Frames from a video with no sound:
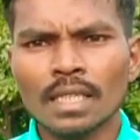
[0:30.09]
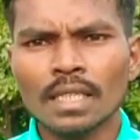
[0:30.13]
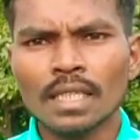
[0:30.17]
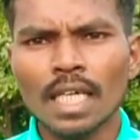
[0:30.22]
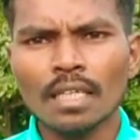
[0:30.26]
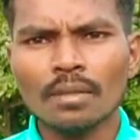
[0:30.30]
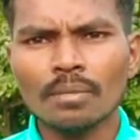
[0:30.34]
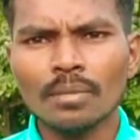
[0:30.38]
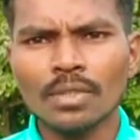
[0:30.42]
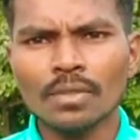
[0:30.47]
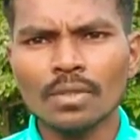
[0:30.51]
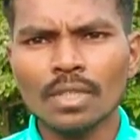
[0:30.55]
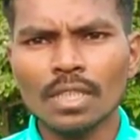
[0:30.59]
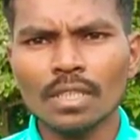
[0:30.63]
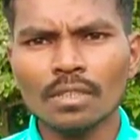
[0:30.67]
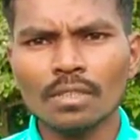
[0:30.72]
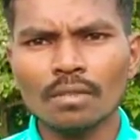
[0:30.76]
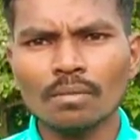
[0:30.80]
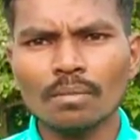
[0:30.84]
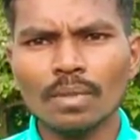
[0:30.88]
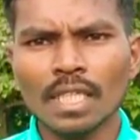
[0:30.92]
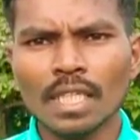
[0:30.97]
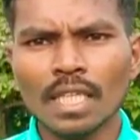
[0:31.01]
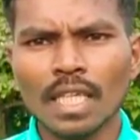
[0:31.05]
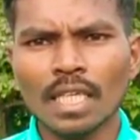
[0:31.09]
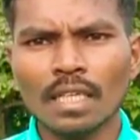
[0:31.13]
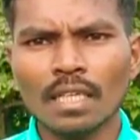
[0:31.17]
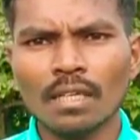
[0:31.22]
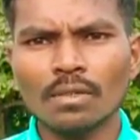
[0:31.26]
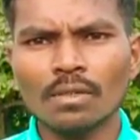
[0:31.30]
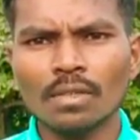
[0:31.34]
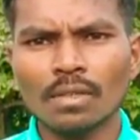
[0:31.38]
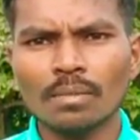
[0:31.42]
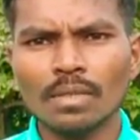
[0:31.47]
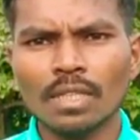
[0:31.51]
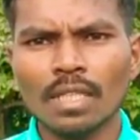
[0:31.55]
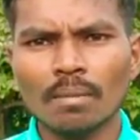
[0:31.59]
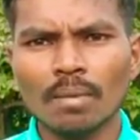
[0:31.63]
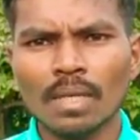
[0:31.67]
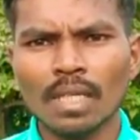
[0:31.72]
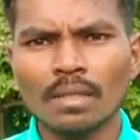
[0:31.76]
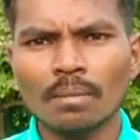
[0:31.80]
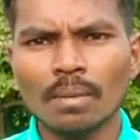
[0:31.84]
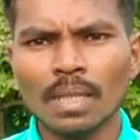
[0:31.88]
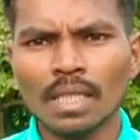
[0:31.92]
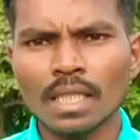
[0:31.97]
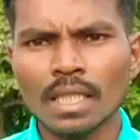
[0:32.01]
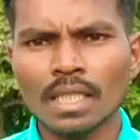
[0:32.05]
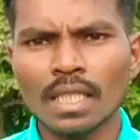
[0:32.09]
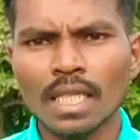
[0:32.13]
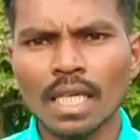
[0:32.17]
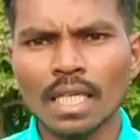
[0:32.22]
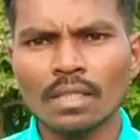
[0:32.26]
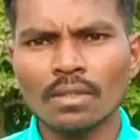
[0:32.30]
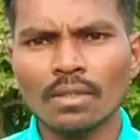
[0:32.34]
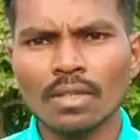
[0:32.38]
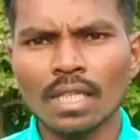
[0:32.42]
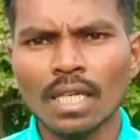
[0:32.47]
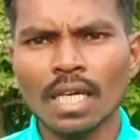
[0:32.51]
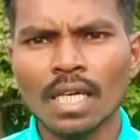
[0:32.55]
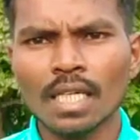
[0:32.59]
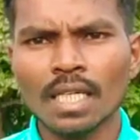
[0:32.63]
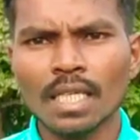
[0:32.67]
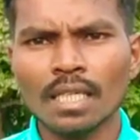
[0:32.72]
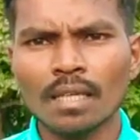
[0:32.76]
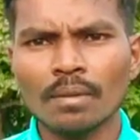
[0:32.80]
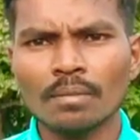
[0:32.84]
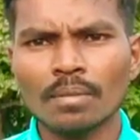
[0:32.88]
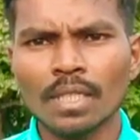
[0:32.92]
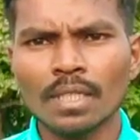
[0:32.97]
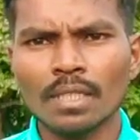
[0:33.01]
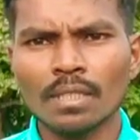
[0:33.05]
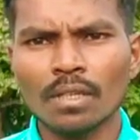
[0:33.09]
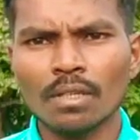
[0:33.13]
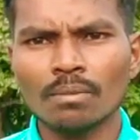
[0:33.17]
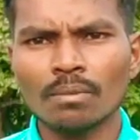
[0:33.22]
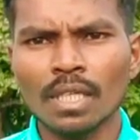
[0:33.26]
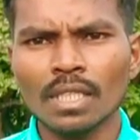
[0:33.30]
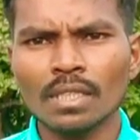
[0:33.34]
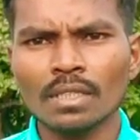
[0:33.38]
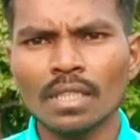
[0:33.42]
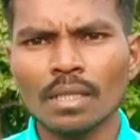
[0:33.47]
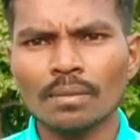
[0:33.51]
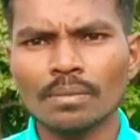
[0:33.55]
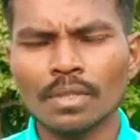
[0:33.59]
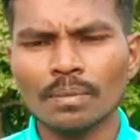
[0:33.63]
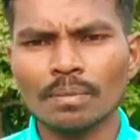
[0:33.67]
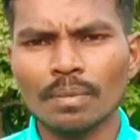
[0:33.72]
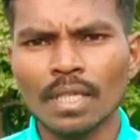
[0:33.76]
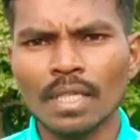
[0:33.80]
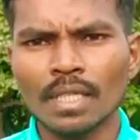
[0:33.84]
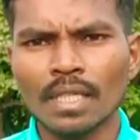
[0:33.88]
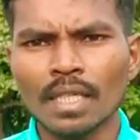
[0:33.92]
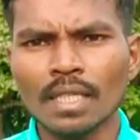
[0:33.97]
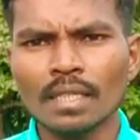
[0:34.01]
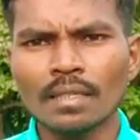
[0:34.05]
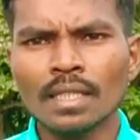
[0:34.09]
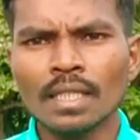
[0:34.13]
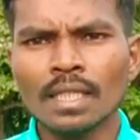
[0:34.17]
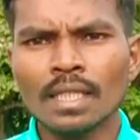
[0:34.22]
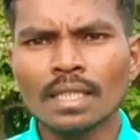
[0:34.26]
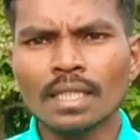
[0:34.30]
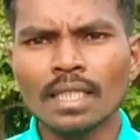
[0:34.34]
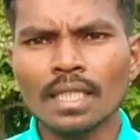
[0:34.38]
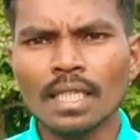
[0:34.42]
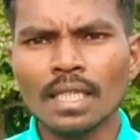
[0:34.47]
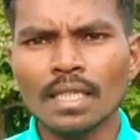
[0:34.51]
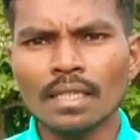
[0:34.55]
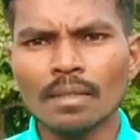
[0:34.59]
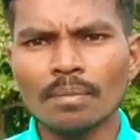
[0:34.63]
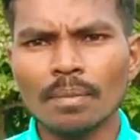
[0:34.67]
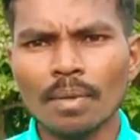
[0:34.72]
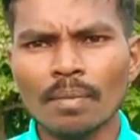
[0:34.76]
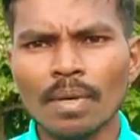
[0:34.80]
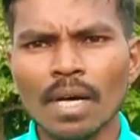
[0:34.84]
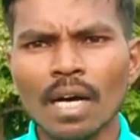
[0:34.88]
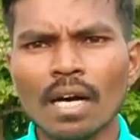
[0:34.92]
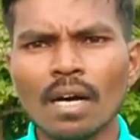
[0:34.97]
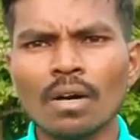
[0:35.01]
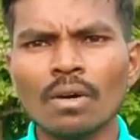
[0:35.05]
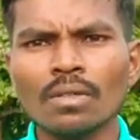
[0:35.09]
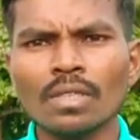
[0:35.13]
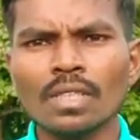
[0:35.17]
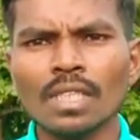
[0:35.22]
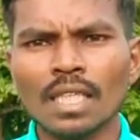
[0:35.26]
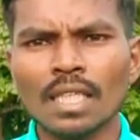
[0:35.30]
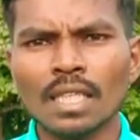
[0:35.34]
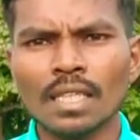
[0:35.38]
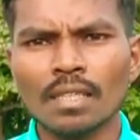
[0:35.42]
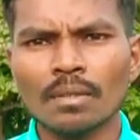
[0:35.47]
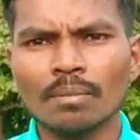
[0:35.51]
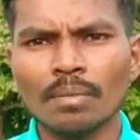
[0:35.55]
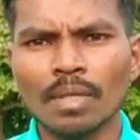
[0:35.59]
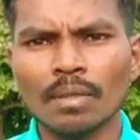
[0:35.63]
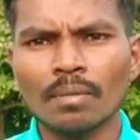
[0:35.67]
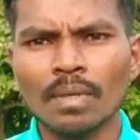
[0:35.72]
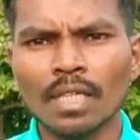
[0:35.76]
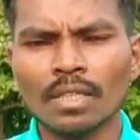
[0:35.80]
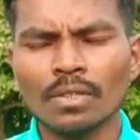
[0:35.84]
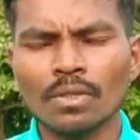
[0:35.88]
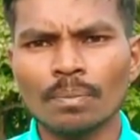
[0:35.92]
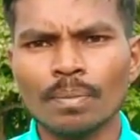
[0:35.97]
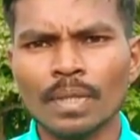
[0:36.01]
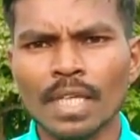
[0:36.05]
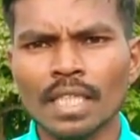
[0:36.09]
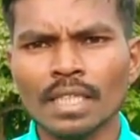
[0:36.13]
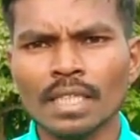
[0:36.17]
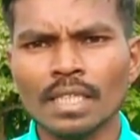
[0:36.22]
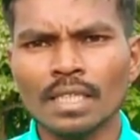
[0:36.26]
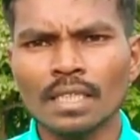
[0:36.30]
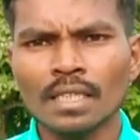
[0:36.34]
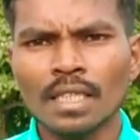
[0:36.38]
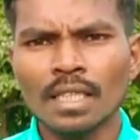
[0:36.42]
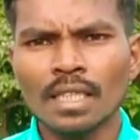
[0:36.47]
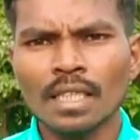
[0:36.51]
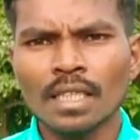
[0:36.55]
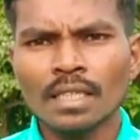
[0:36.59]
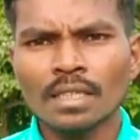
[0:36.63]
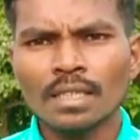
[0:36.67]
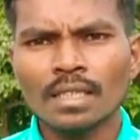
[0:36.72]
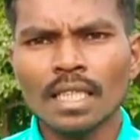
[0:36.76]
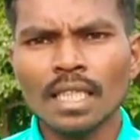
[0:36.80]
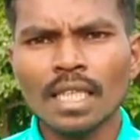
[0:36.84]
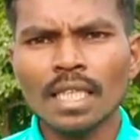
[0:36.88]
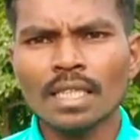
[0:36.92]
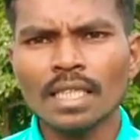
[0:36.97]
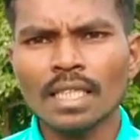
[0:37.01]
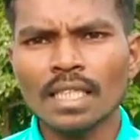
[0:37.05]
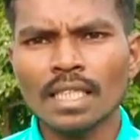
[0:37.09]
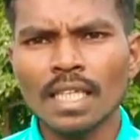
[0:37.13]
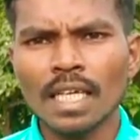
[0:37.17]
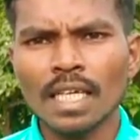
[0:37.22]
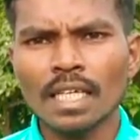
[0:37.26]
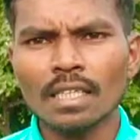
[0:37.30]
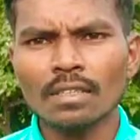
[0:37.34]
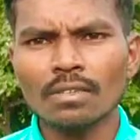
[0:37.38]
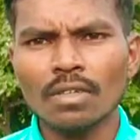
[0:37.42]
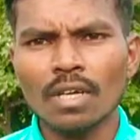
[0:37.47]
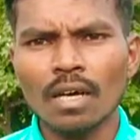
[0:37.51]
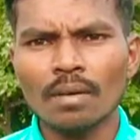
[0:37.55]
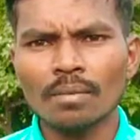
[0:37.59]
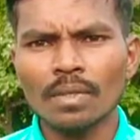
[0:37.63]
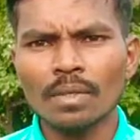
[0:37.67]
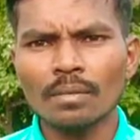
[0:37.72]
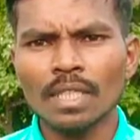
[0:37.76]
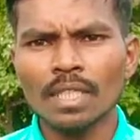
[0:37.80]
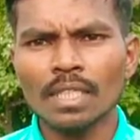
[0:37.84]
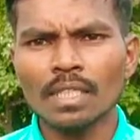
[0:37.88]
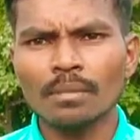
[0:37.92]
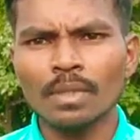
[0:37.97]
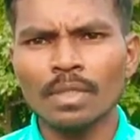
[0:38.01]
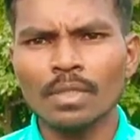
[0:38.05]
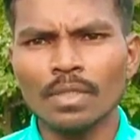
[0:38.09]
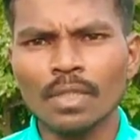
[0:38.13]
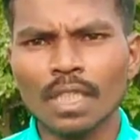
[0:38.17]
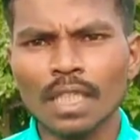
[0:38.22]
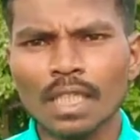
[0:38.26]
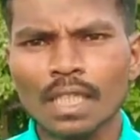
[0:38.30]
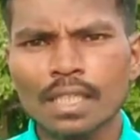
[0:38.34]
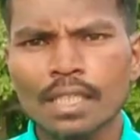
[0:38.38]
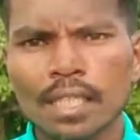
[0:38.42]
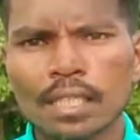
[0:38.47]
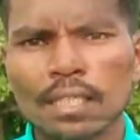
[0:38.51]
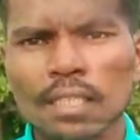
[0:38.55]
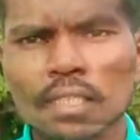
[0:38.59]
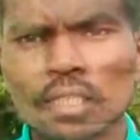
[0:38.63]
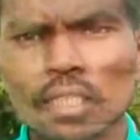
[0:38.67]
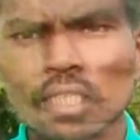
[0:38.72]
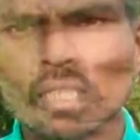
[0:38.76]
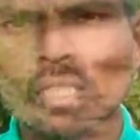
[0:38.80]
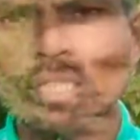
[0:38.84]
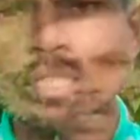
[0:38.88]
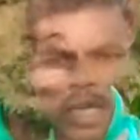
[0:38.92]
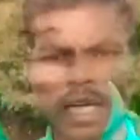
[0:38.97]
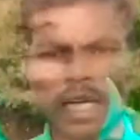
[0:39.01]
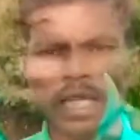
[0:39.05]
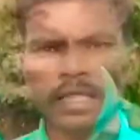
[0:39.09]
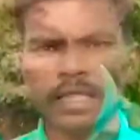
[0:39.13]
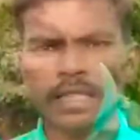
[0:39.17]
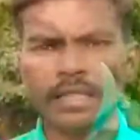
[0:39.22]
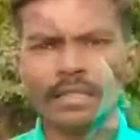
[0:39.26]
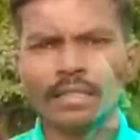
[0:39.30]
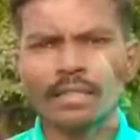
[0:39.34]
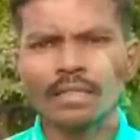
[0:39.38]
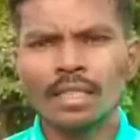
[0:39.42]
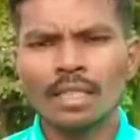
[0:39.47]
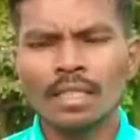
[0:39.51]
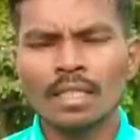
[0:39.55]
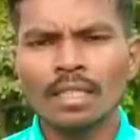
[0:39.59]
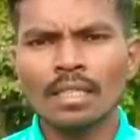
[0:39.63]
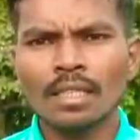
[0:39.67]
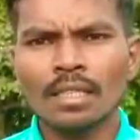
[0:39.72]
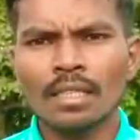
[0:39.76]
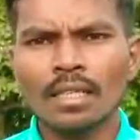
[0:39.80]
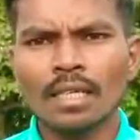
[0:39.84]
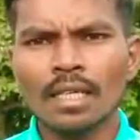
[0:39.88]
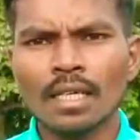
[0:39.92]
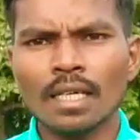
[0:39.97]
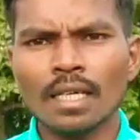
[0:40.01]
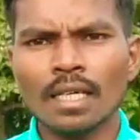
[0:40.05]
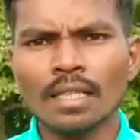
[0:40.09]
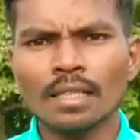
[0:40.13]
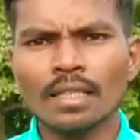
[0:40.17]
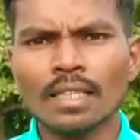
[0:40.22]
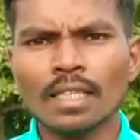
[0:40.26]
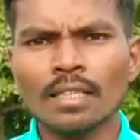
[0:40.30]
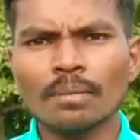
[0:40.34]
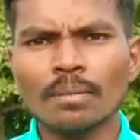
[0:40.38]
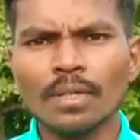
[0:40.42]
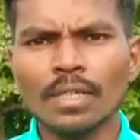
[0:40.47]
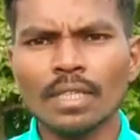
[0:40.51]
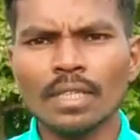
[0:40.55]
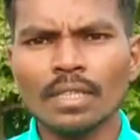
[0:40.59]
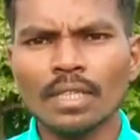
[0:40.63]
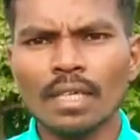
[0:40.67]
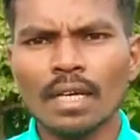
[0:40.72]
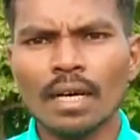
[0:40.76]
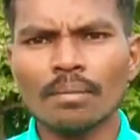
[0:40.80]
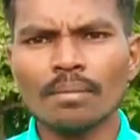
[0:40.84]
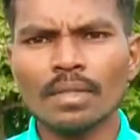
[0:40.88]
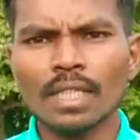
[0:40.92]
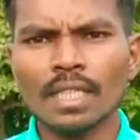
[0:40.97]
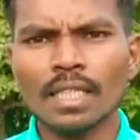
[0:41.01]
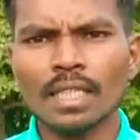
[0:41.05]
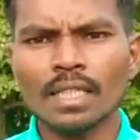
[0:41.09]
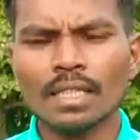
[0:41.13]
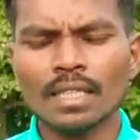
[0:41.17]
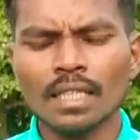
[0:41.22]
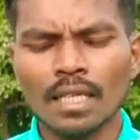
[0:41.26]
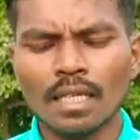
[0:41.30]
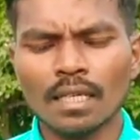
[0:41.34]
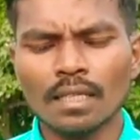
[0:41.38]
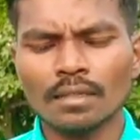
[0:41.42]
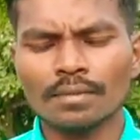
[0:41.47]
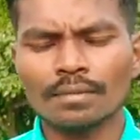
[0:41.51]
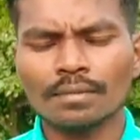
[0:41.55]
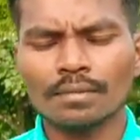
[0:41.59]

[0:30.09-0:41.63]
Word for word: साइड में नोटिफिकेशन बेल रहा उसे भी दबा देवा ताकि आने वाला हर एक अपडेट और मन सबसे पहले देखे के लिए पाबा और जाने के लिए पाबा तो फ्रेंड्स चला धीरे नहीं करते हमरे मन तो वीडियो टेके जल्दी हमरे मन आज अं, देखबो हमरे के हियाँ